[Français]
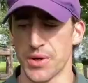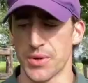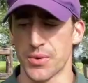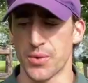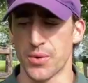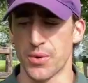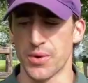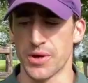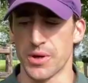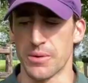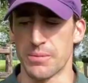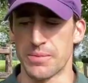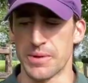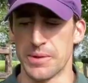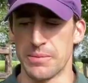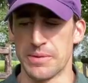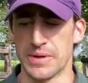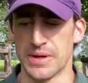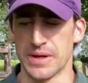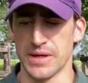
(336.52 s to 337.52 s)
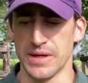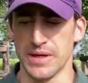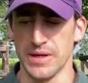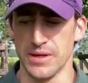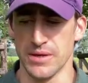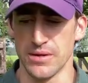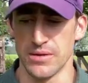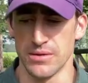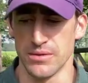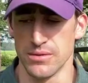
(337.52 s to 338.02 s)
a couru Grand Prix
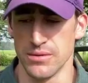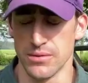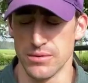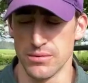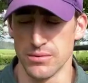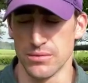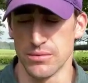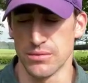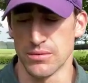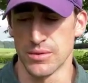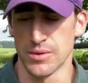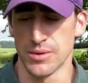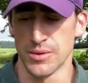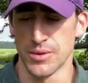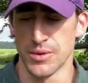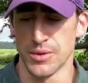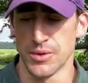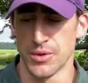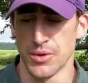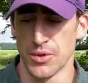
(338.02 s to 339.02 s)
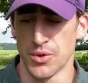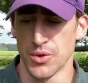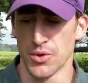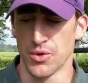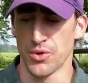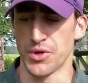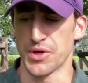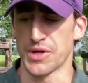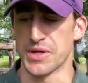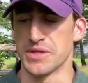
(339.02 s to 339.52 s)
Paris. Euh,
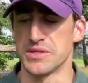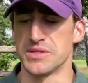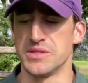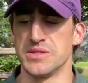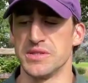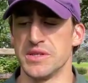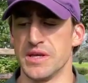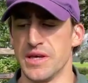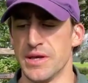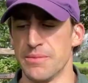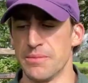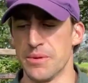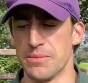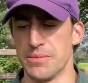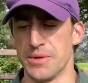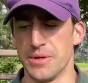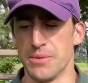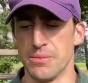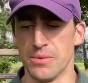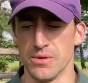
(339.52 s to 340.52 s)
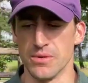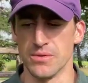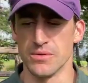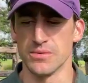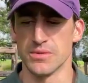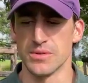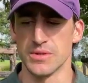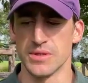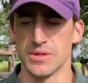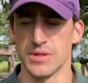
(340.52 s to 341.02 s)
on est que sixième, mais bon,
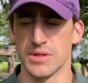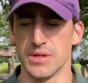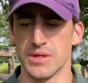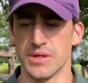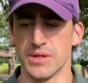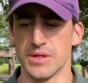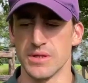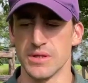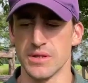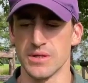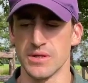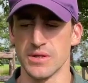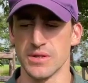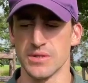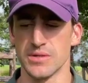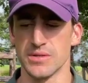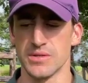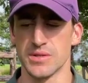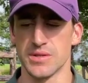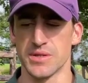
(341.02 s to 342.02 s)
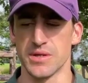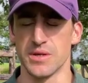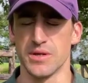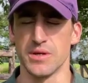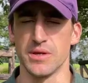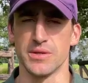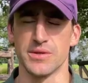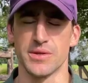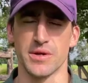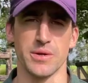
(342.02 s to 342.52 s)
c'était
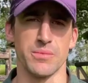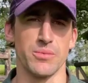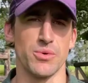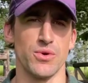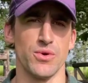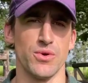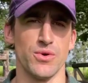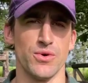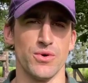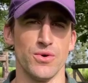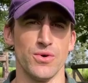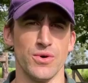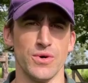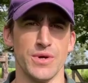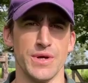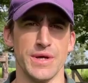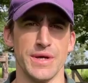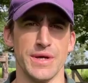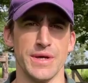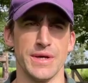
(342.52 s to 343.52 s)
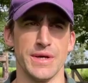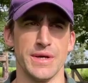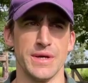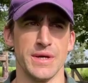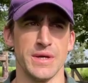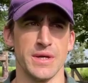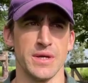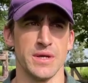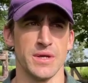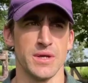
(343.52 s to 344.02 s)
un très bon lot et
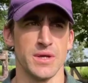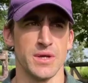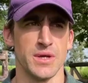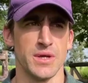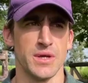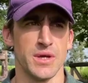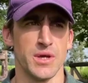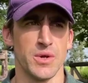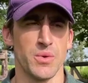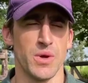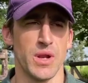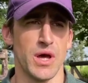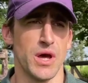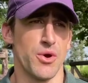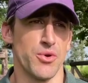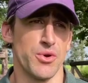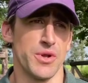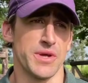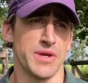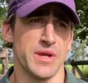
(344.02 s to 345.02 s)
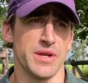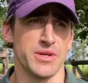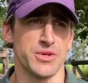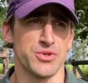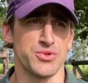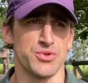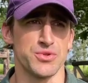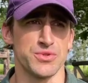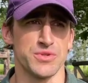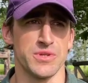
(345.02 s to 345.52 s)
et voilà, on a quelque
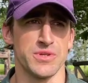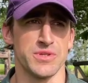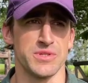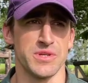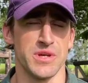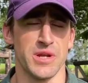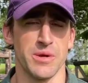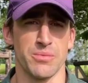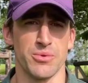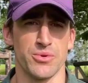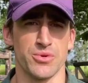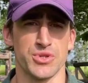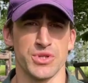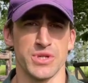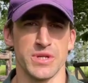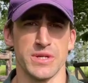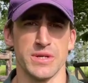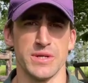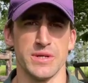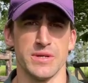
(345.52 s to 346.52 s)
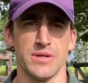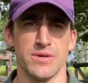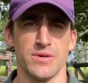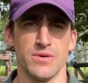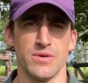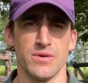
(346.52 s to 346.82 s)
chose de se rapprocher.